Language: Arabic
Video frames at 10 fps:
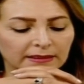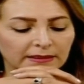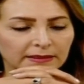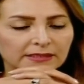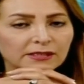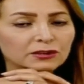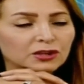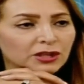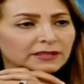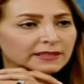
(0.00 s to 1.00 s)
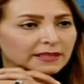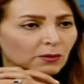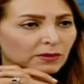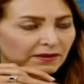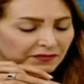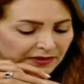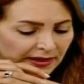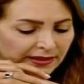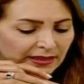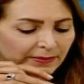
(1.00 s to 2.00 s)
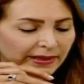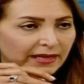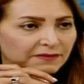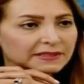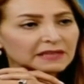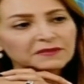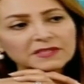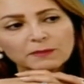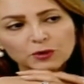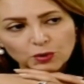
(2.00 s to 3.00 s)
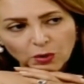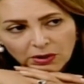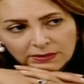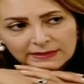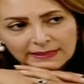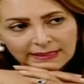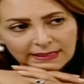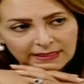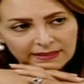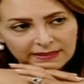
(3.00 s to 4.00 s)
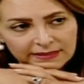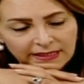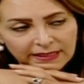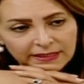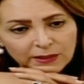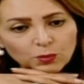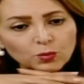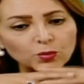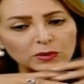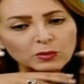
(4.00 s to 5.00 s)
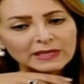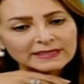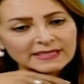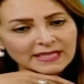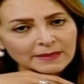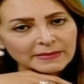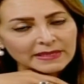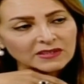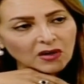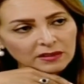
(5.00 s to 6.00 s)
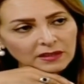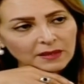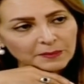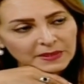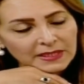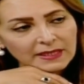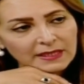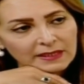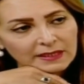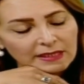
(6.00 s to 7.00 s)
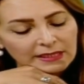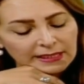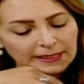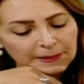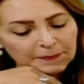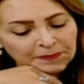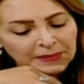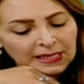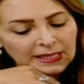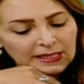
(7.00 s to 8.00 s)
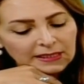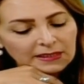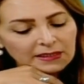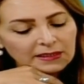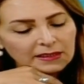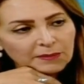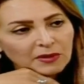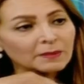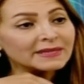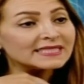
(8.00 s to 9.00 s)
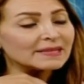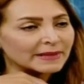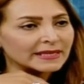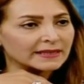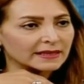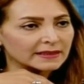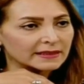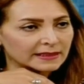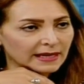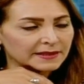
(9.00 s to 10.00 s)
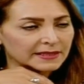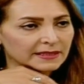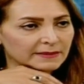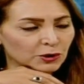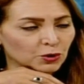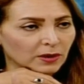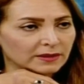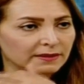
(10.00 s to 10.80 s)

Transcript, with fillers: لاستراتيجيه آه، الدوله في هذا المجال في تنفيذ مشروعات آه، التكرير والالتزام الدقيق بال البرامج الزمنيه لهذه المشروعات؟ لا لا